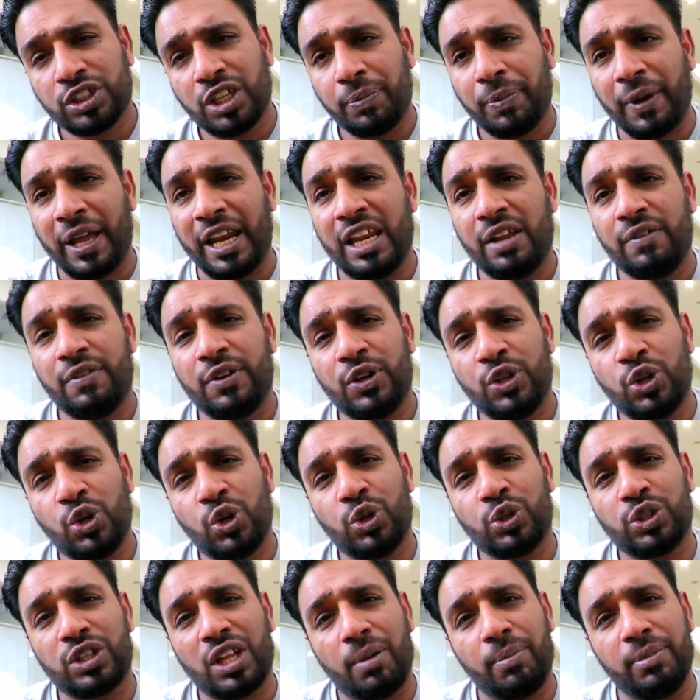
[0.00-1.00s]
उसकी पहली
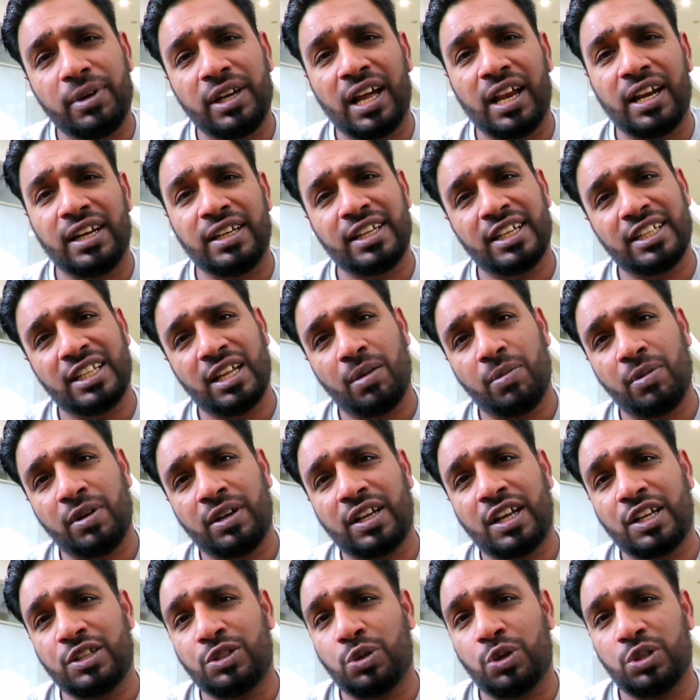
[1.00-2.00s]
वीडियो तब डालेंगे जब
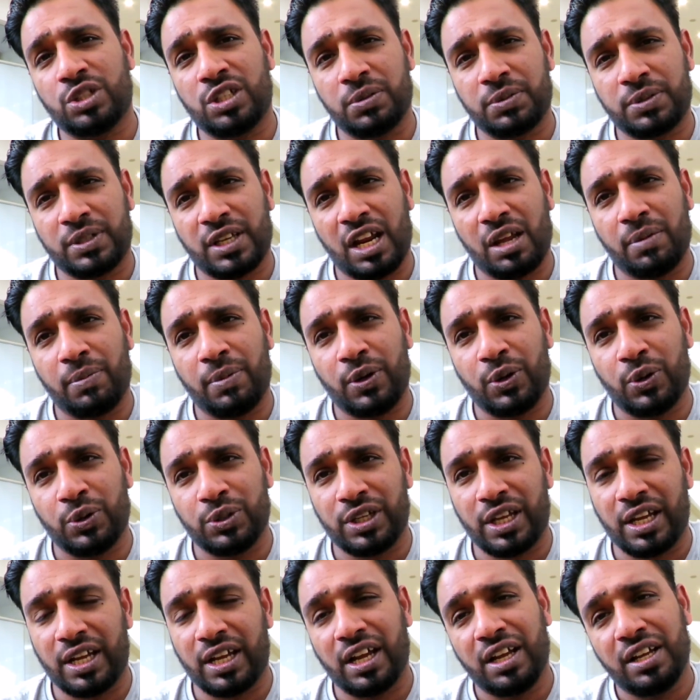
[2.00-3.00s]
उनका सौ सब्सक्राइबर
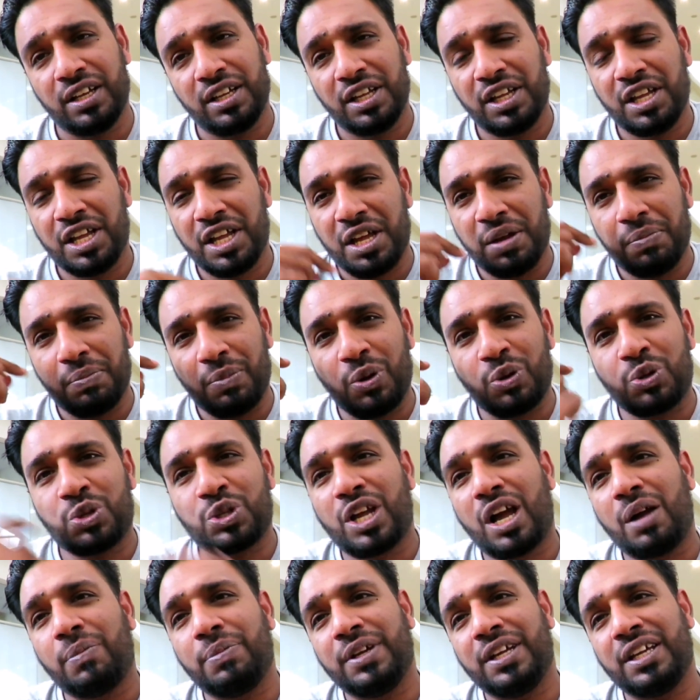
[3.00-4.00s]
हो जाएगा मैं
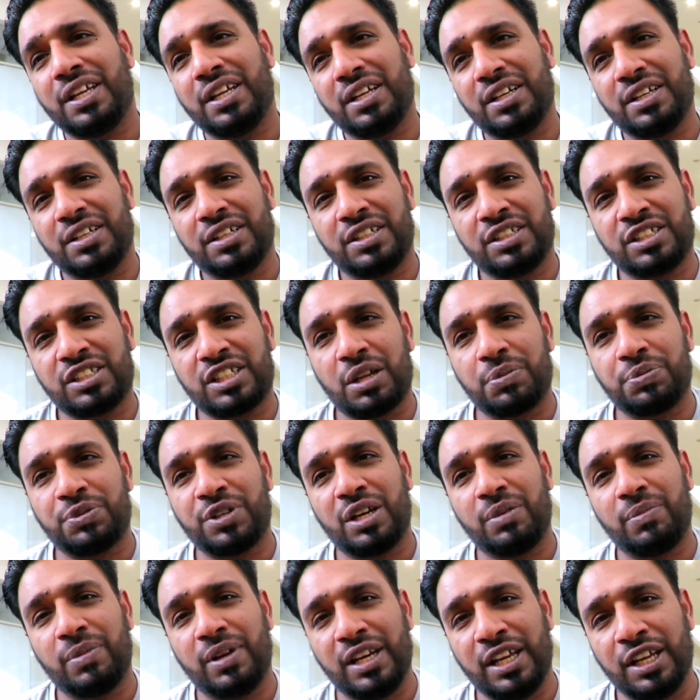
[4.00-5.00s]
उसका भी
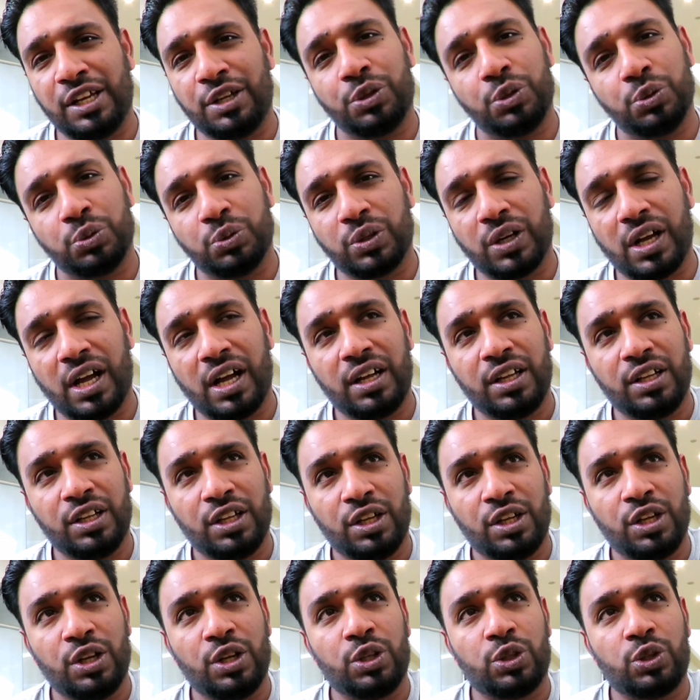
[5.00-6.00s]
डिस्क्रिप्शन में लिंक दूँगा
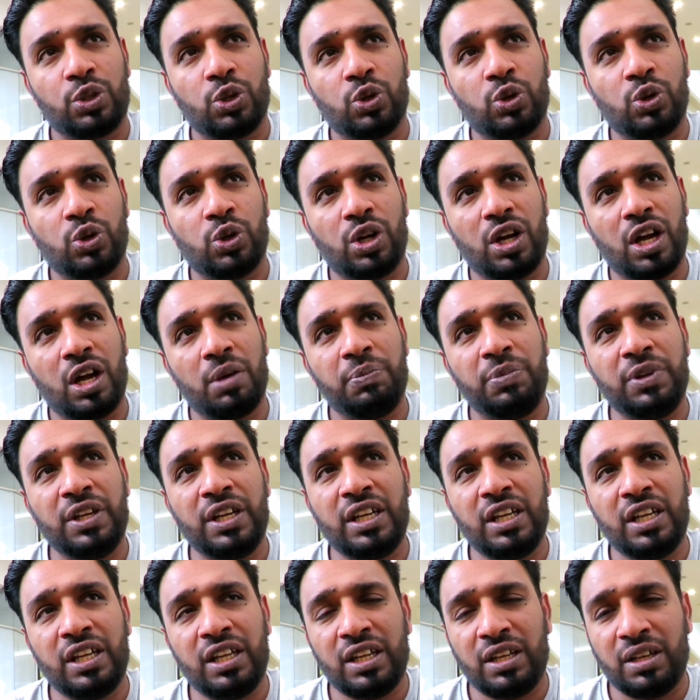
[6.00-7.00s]
तो
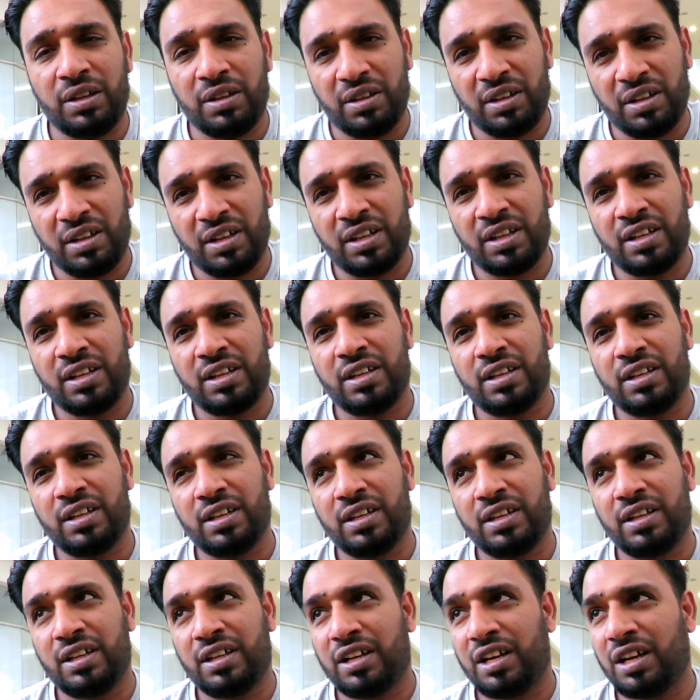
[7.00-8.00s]
अभी आ,
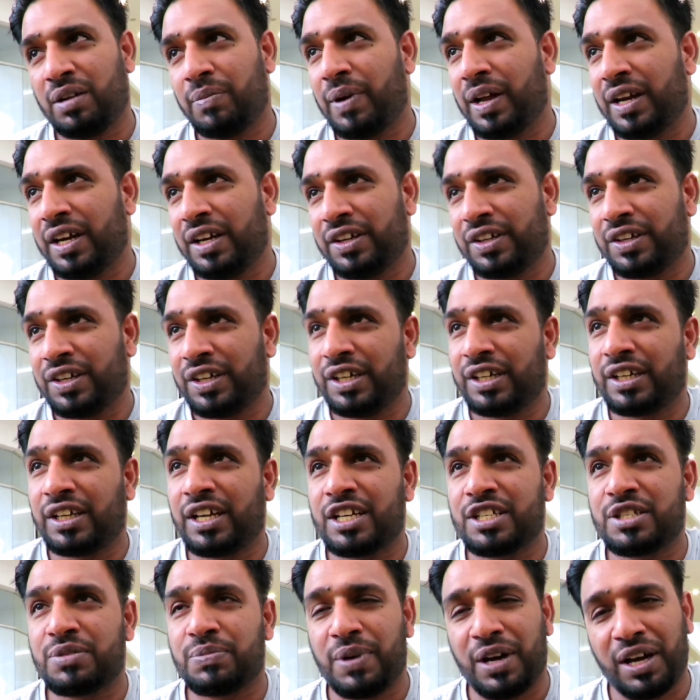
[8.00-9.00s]
हमारी
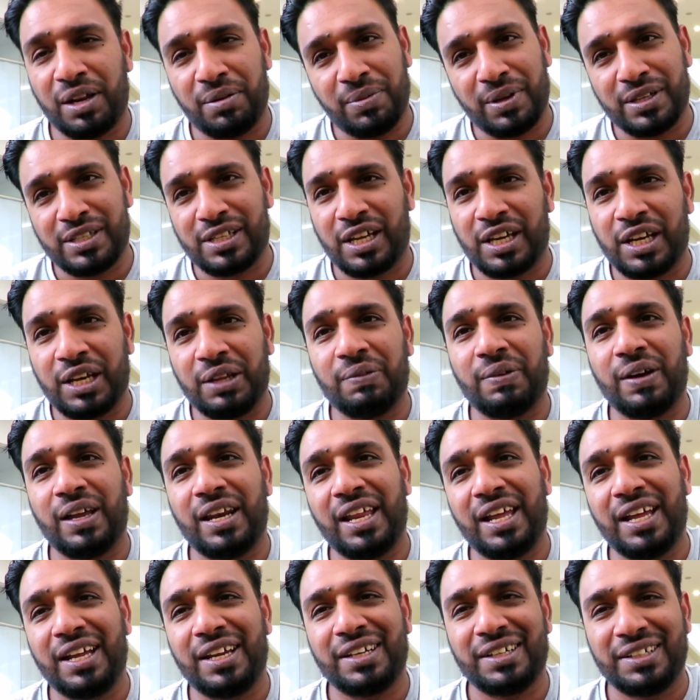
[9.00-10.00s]
ट्रीट का सामान बस आने
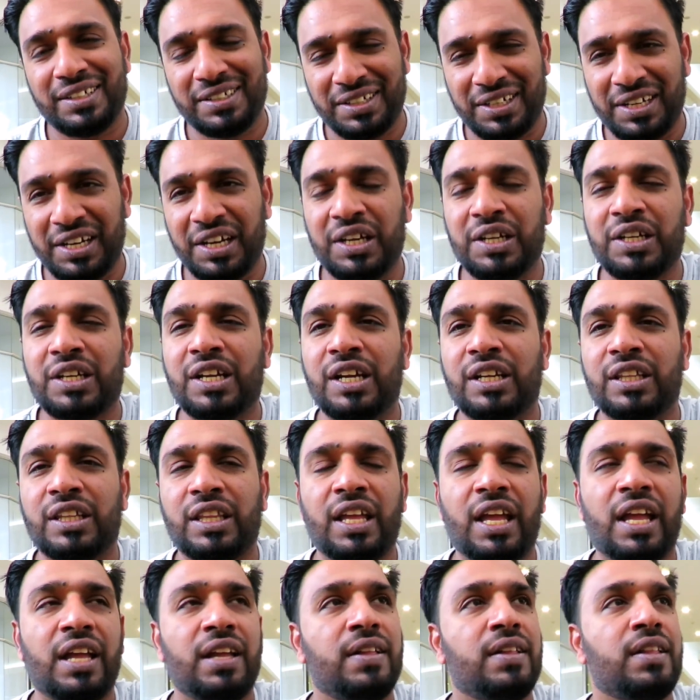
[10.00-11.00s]
वाला है ट्रीट
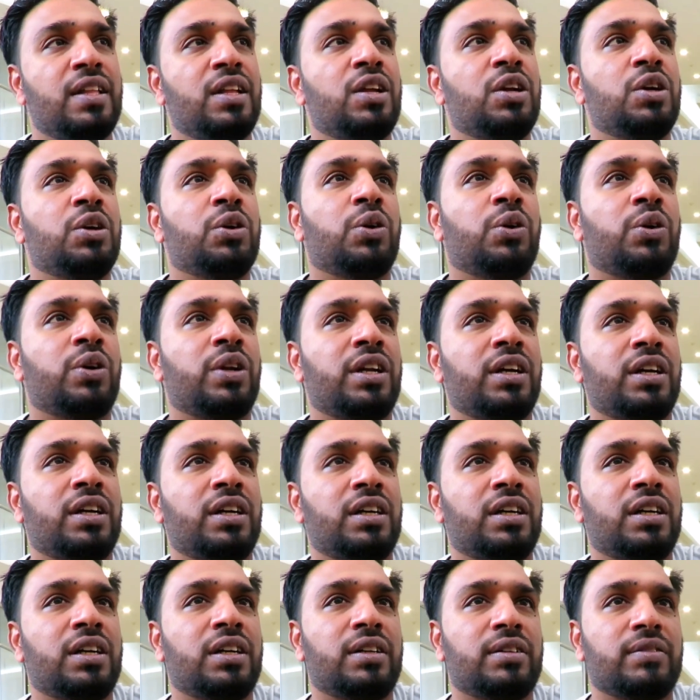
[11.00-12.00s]
करते हैं
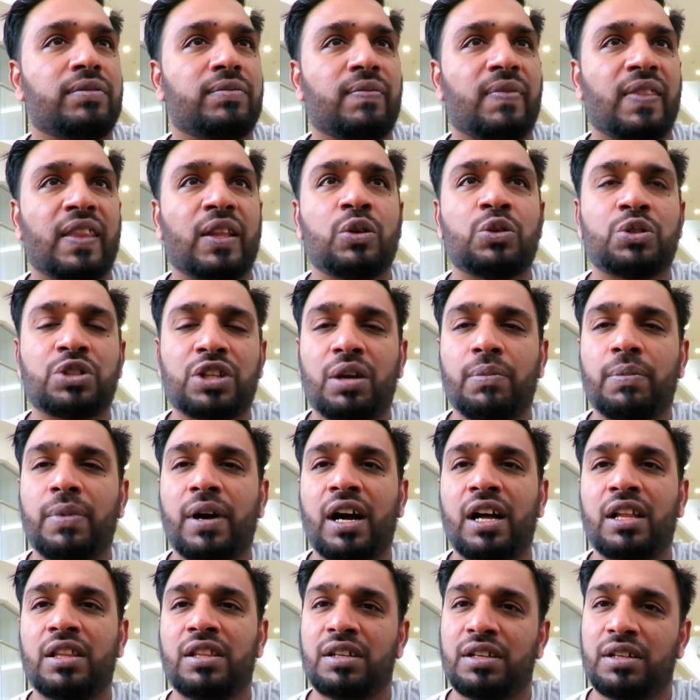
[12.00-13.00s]
और उसके
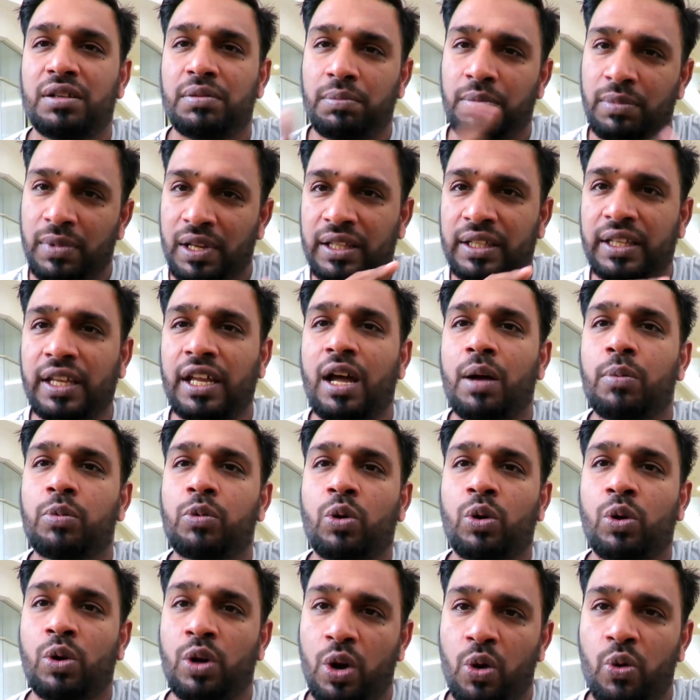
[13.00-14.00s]
बाद मिलते हैं
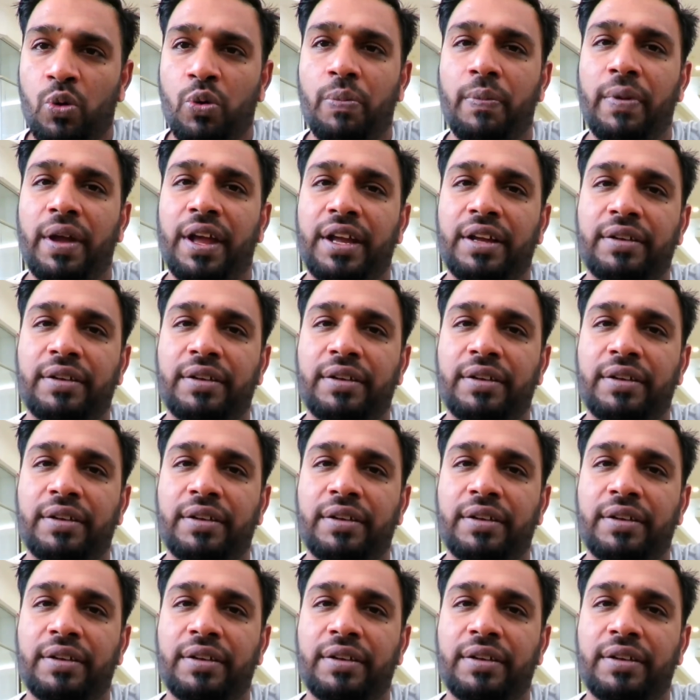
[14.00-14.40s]
आपको ग्राउंड